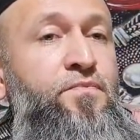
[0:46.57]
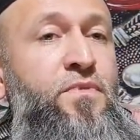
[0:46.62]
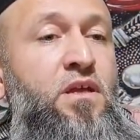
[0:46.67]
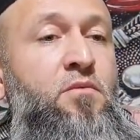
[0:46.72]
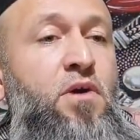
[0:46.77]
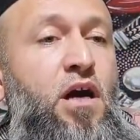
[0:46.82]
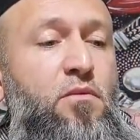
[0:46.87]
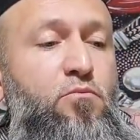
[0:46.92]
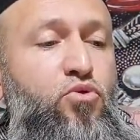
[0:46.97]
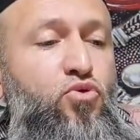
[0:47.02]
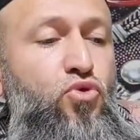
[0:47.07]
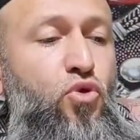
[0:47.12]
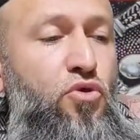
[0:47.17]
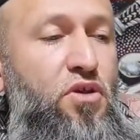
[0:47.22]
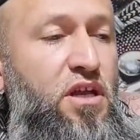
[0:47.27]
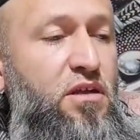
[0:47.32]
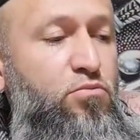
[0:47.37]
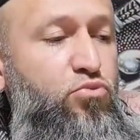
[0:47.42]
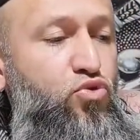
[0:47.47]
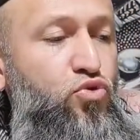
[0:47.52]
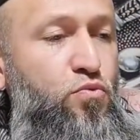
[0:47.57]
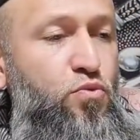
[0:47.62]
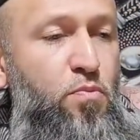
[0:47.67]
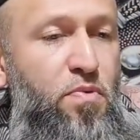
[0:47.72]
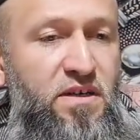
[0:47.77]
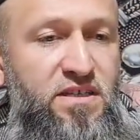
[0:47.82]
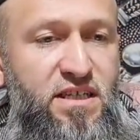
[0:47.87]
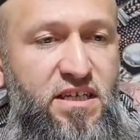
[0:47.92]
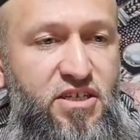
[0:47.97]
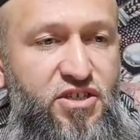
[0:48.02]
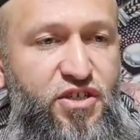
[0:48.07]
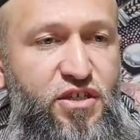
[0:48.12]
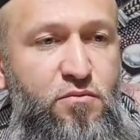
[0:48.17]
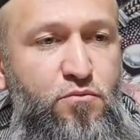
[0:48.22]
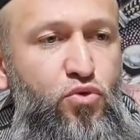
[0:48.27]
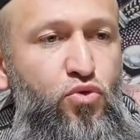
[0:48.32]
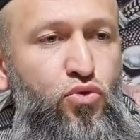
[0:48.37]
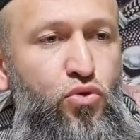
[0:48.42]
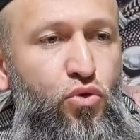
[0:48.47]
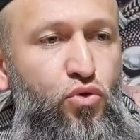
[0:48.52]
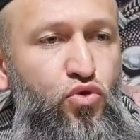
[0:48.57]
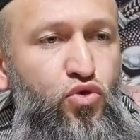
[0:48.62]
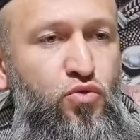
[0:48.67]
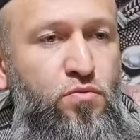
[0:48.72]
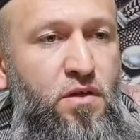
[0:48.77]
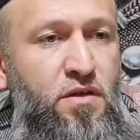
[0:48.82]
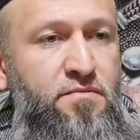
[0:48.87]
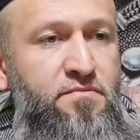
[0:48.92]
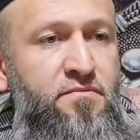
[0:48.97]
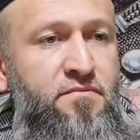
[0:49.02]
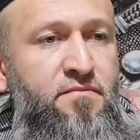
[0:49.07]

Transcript: Bak bunun önemi bu, bu pazar yaşadık. Bunu konuştum ben.